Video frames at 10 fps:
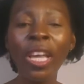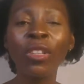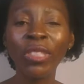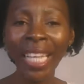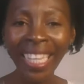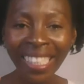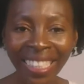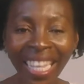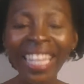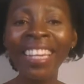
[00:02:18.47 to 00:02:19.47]
Entonces hay que
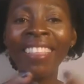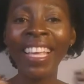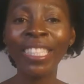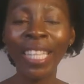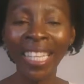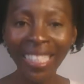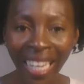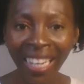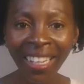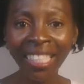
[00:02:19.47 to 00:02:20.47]
salir de este, hay que
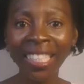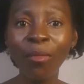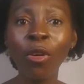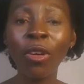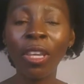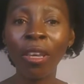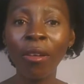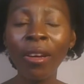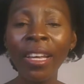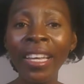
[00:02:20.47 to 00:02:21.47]
salir de este
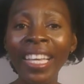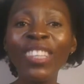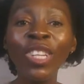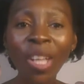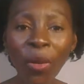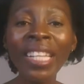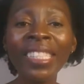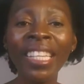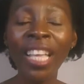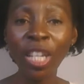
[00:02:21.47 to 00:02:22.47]
bloqueo. Y yo te voy a
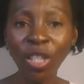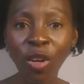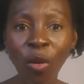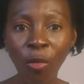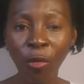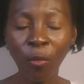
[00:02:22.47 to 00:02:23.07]
enseñar cómo.